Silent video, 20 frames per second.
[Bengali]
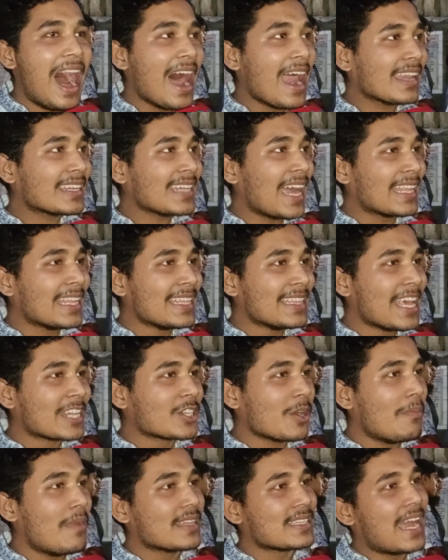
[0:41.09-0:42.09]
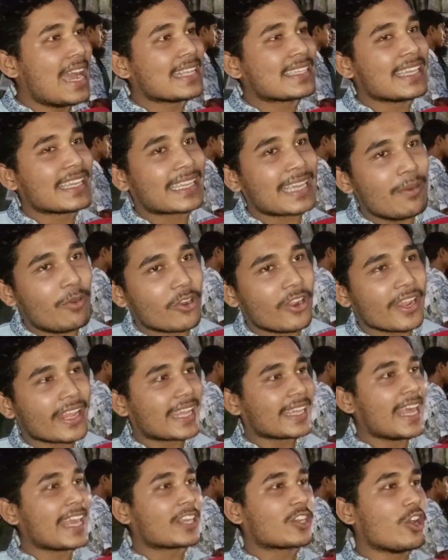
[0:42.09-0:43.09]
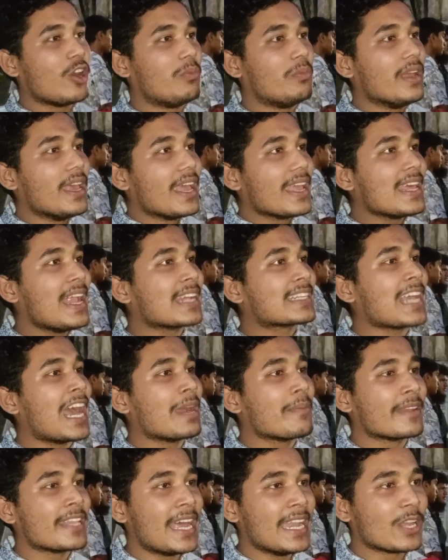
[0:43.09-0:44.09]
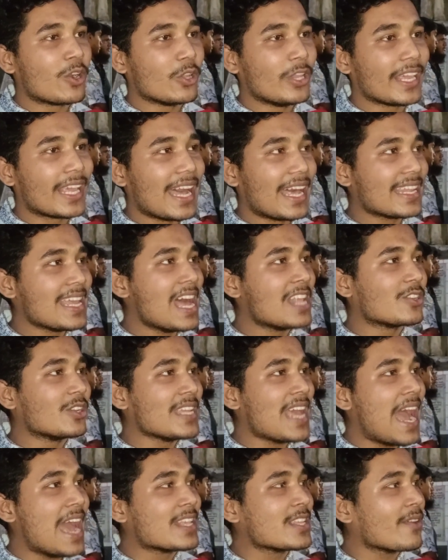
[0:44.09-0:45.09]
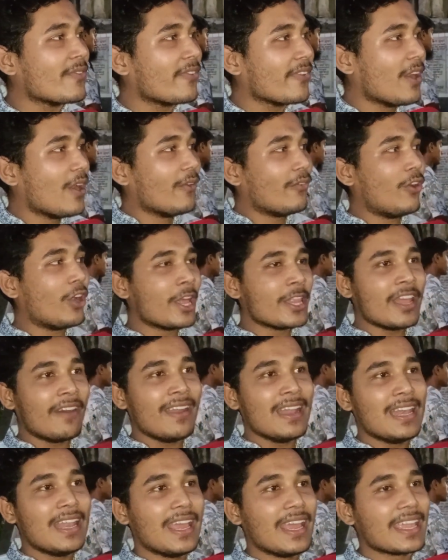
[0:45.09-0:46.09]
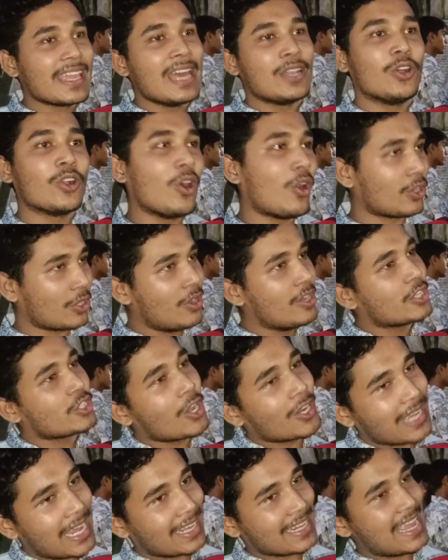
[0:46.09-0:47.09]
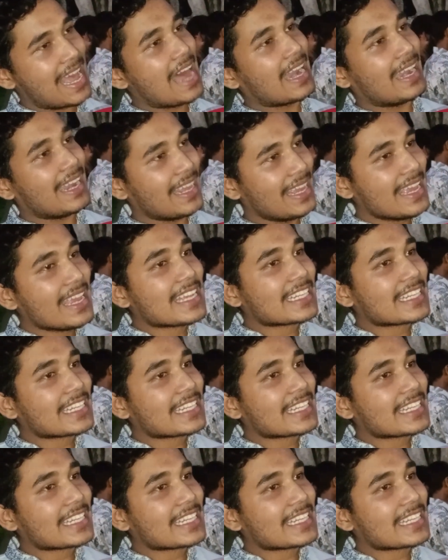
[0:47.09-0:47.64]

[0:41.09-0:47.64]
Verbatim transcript: আর স্বাধীন দেশের মাঝে আই জিকে মনে হয় কেদাই কম এরা সাংবিধানিক অধিকার ইয়ান যদি আই জিপ হলে না হইলে ইয়ান হল হত হলে সরকার আরে